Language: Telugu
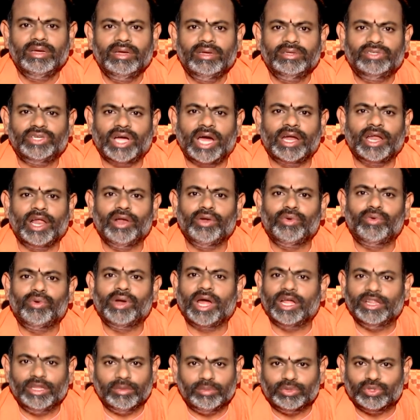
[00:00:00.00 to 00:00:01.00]
ఛానళ్ళు కూడా
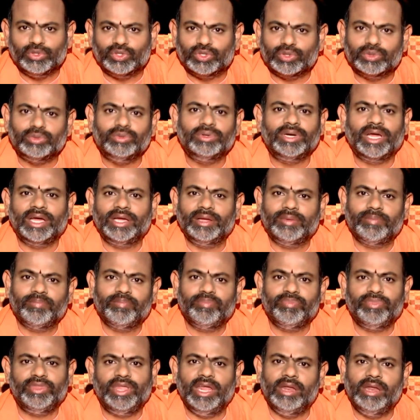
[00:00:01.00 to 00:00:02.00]
అందిపుచ్చుకుంటాయి
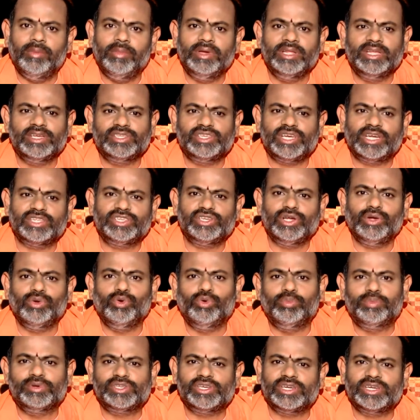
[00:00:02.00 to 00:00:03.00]
దీని మీద చర్చలు
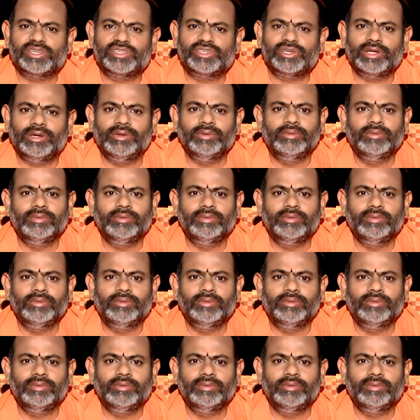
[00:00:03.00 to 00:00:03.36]
ఉపచర్చలు